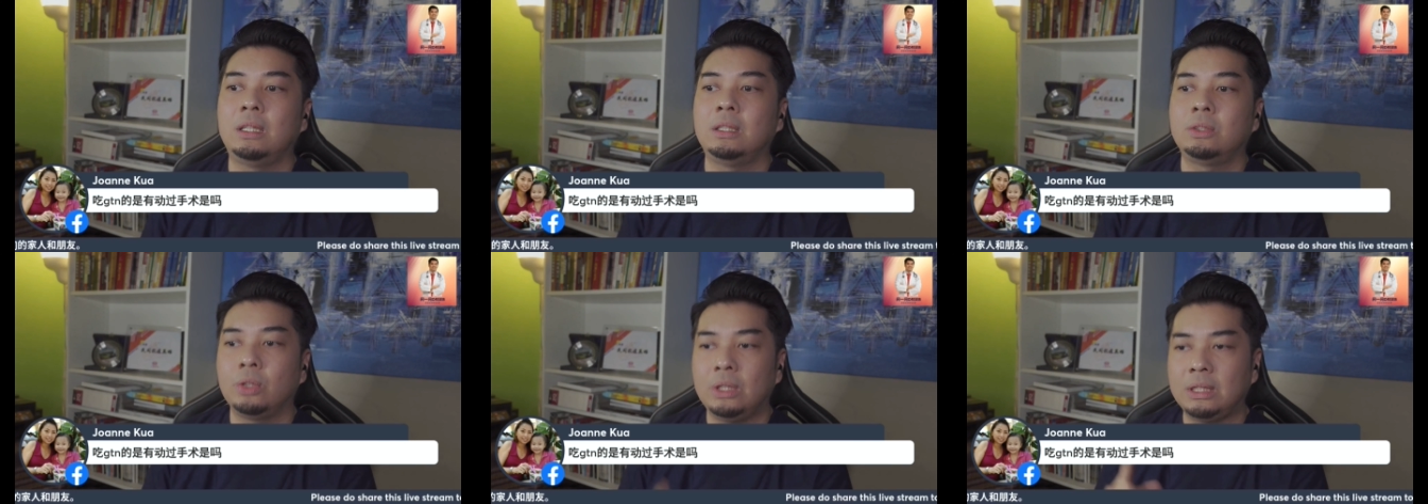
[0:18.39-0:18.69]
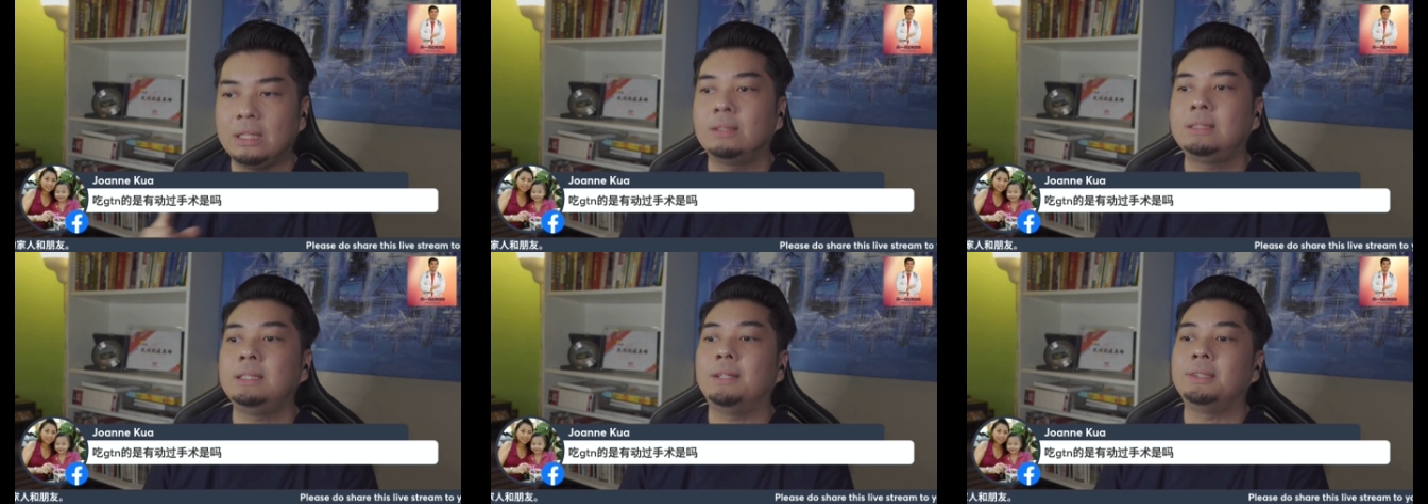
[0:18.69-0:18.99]
所以
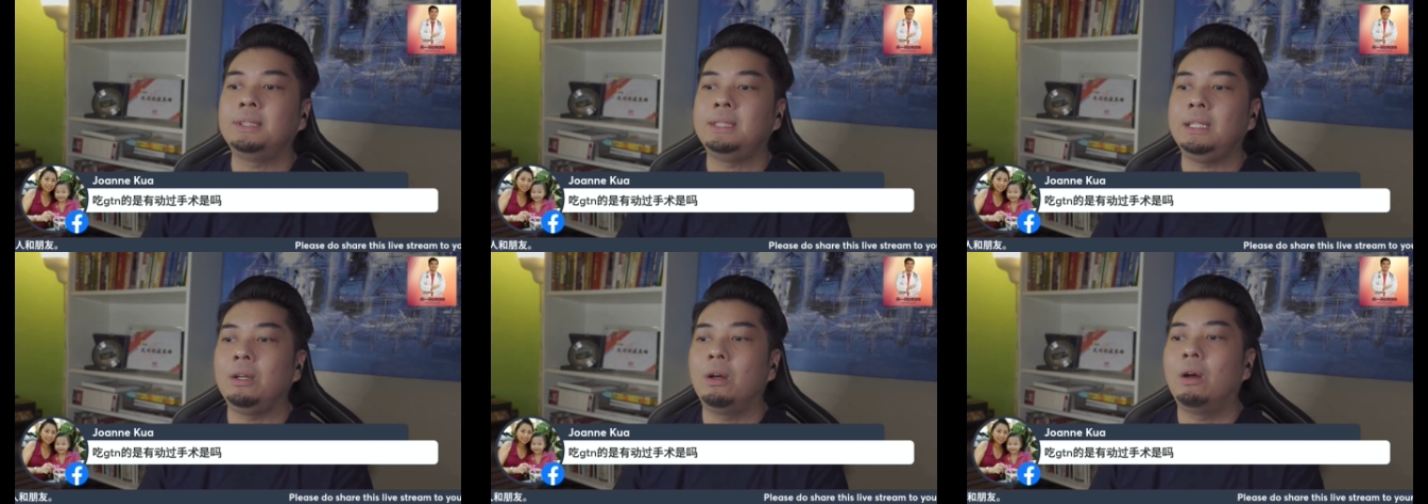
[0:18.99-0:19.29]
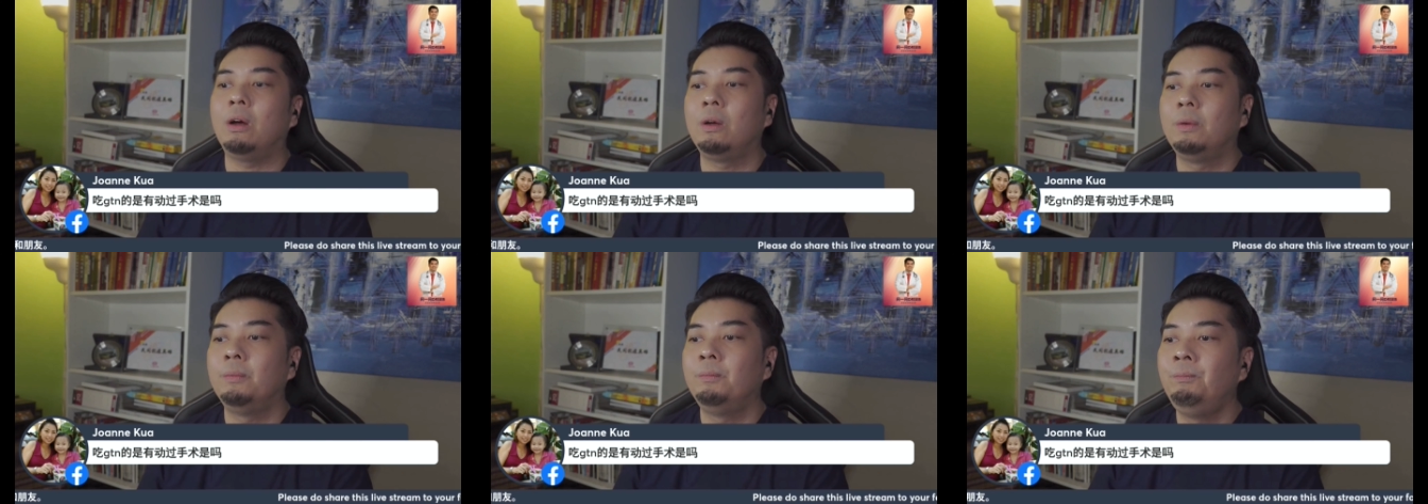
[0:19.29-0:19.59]
要小心哈，
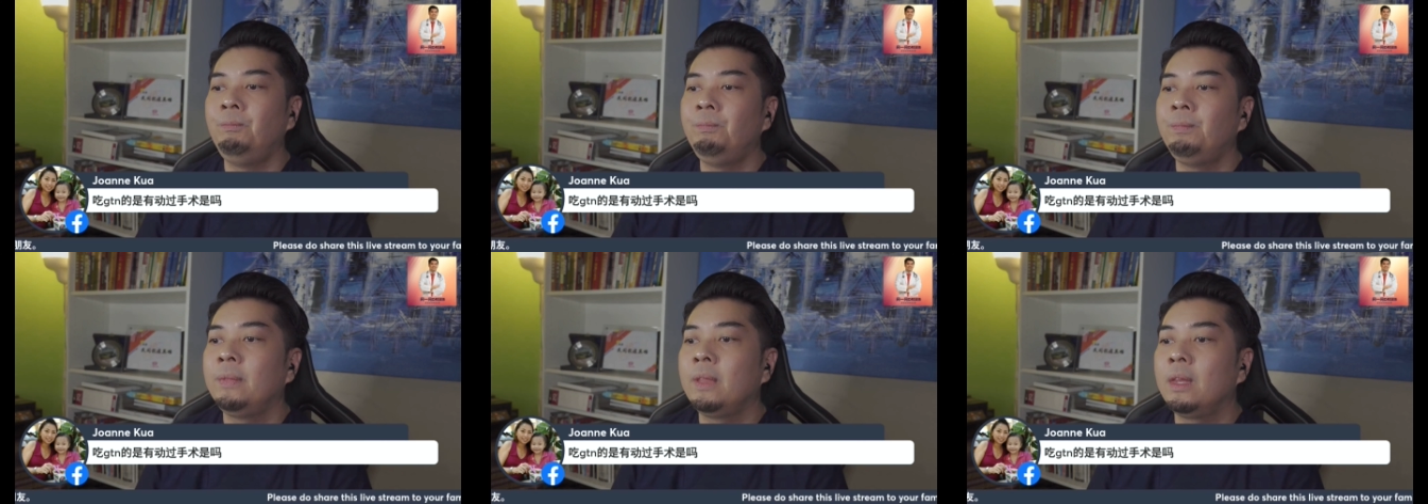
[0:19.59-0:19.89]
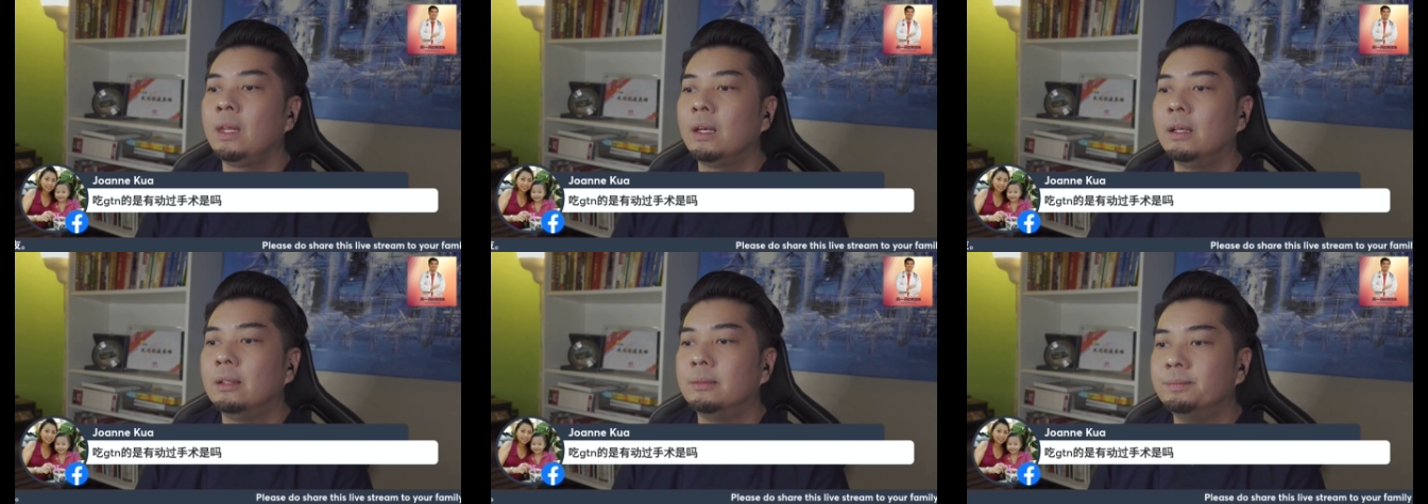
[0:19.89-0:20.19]

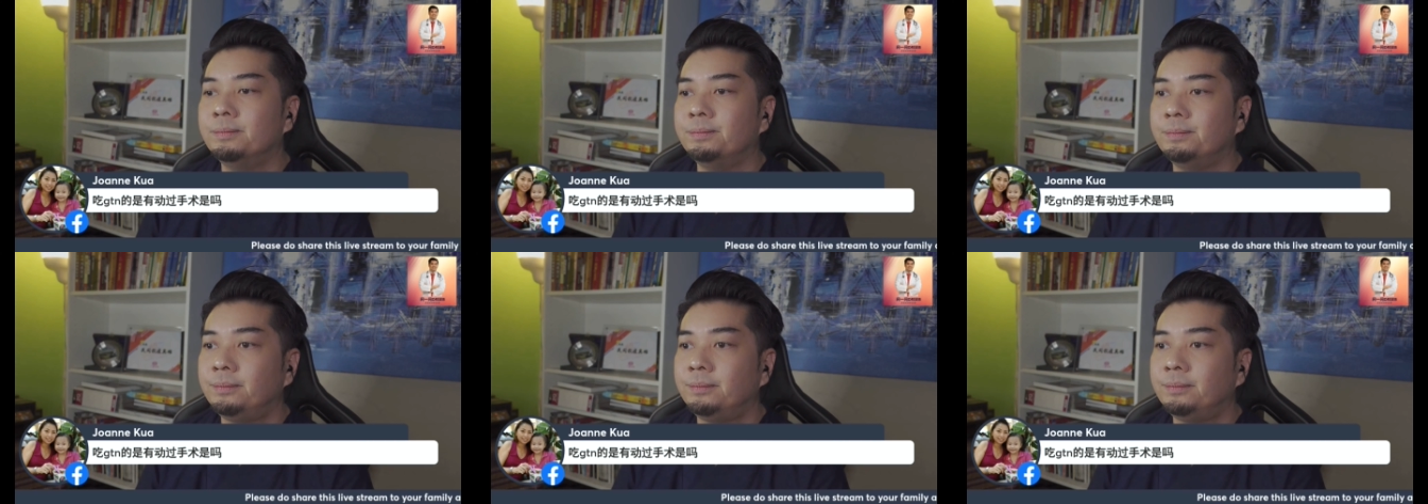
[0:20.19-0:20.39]
嗯，